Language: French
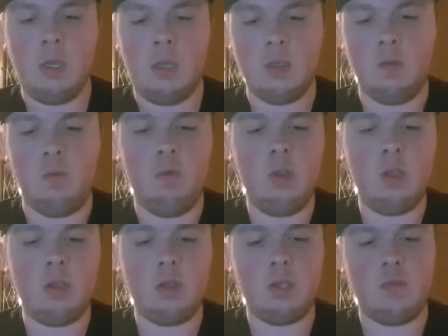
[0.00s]
si vous voulez,
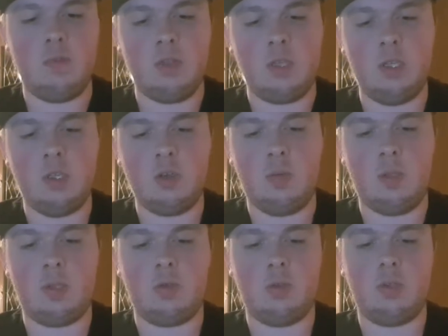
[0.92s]
hein, Jeff Hardy championnat
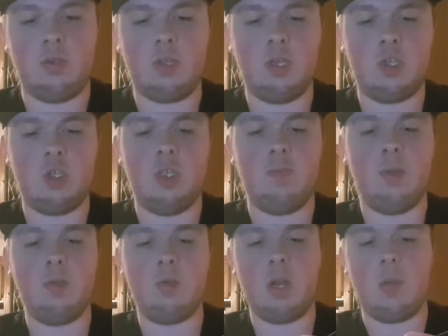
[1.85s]
continental je dis pas
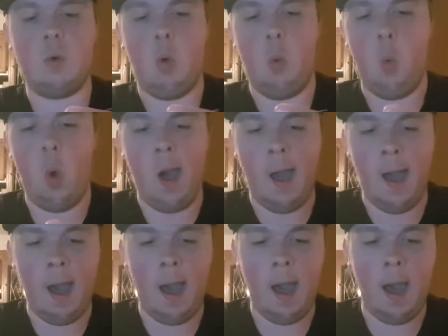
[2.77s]
non clairement.
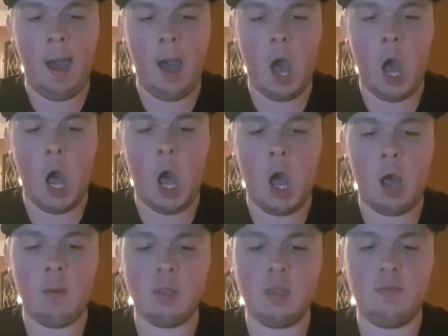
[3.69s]

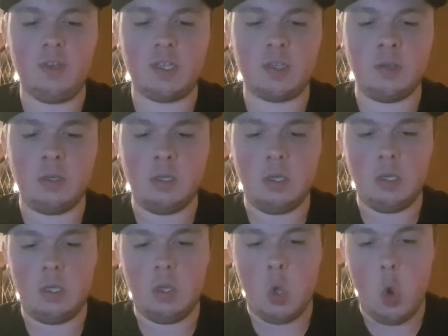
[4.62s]
Waouh, magnifique ça.
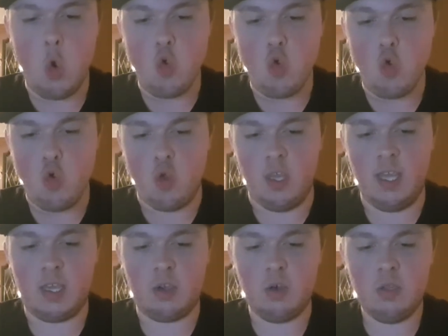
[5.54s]

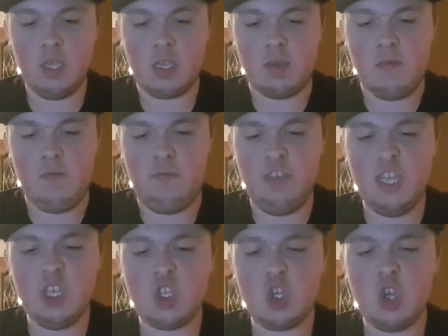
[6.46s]
iconique
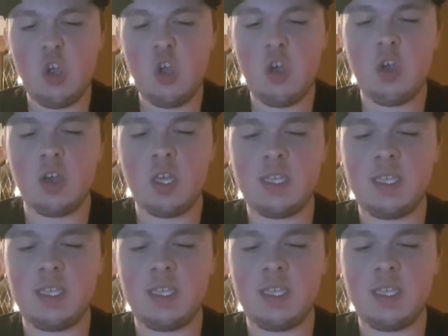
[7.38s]
finisher, et